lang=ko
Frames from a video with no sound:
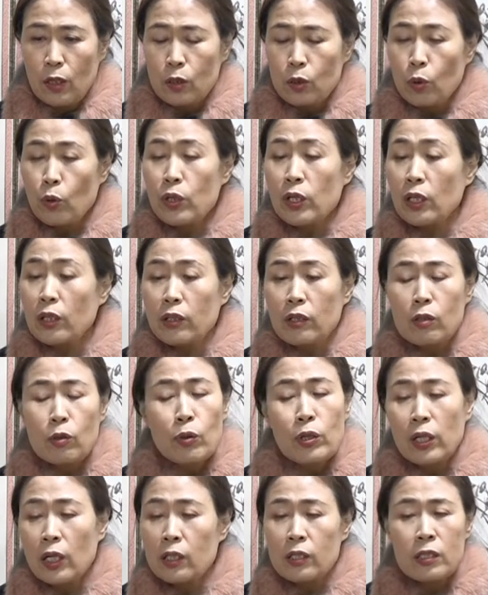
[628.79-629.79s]
소리가
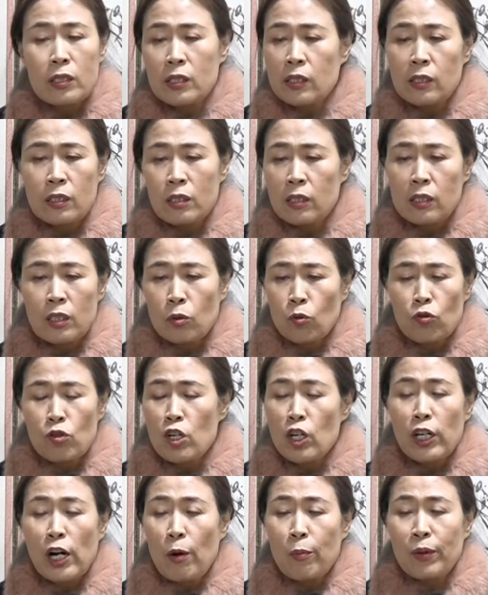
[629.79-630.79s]
소리가
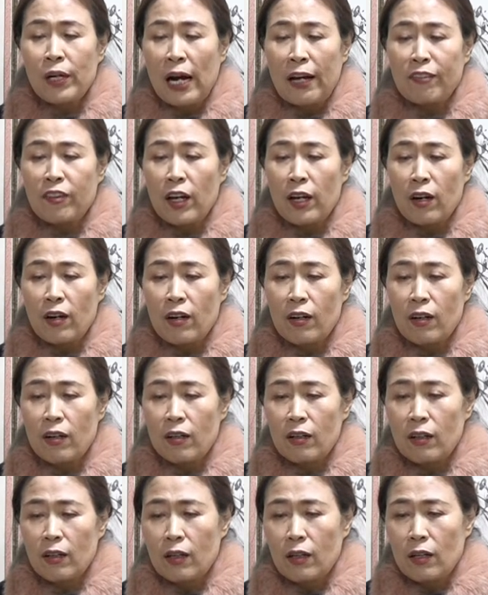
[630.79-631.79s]
울려나면 안 돼요.
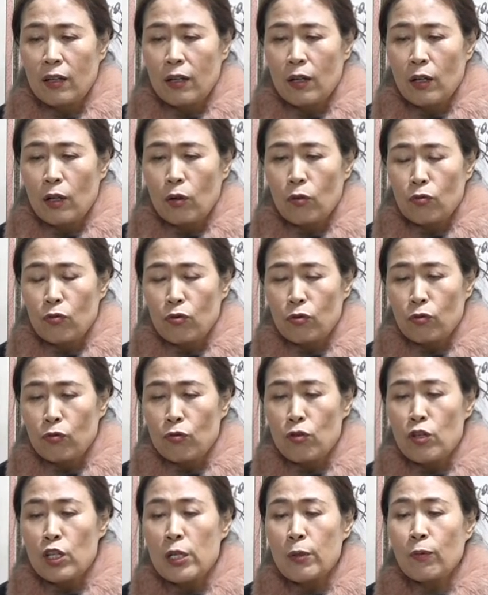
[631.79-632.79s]
우,
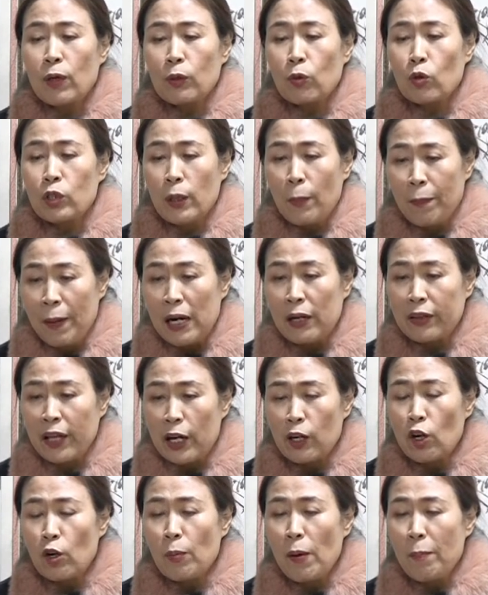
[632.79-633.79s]
울림과 동시에 빨리
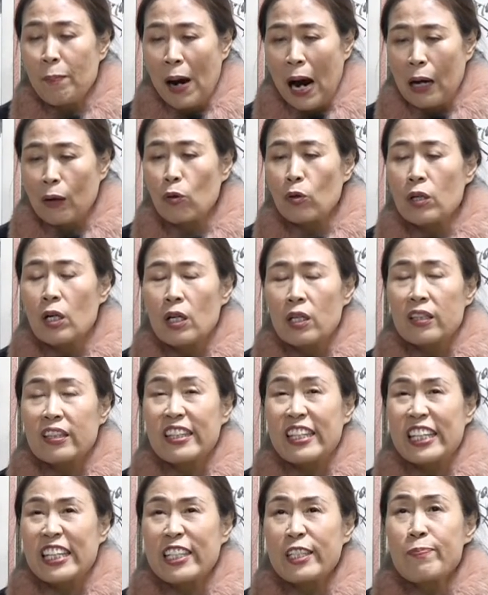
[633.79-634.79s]
내려놓으면 바로
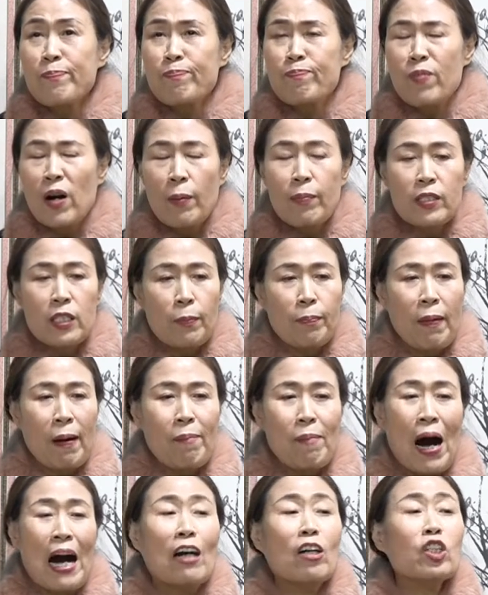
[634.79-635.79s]
띠읍 하면서 마,
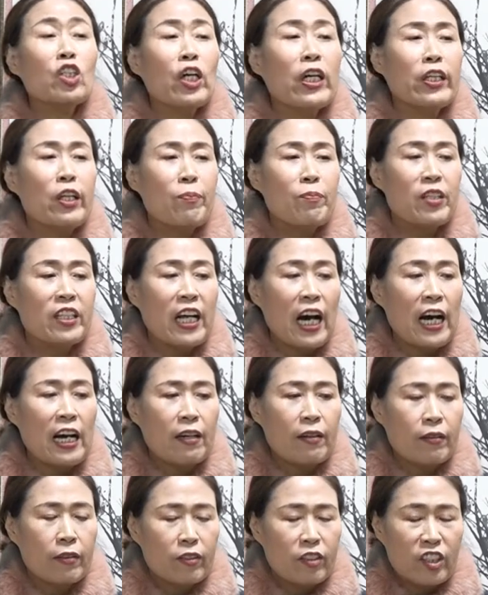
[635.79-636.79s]
막아줘야 됩니다.
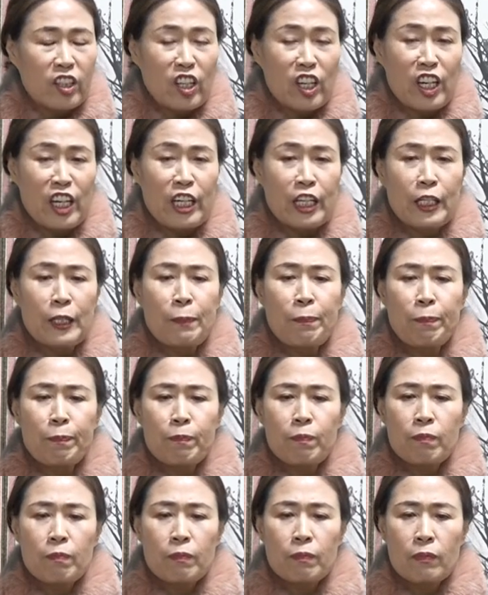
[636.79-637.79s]
띠읍.
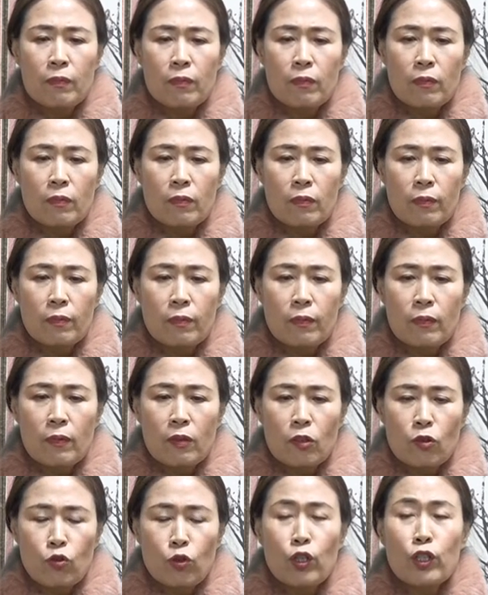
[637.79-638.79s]

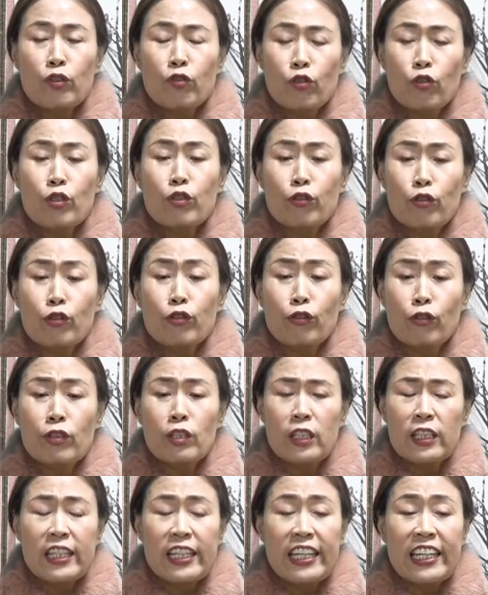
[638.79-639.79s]
굿, 굿, 굿,
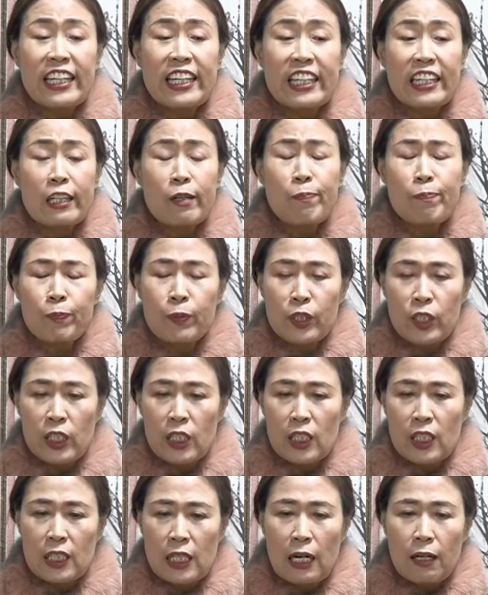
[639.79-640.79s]
굿. 띠읍.
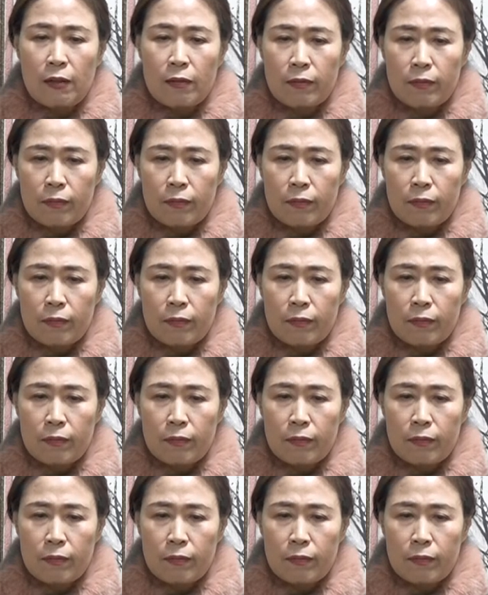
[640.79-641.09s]
시작.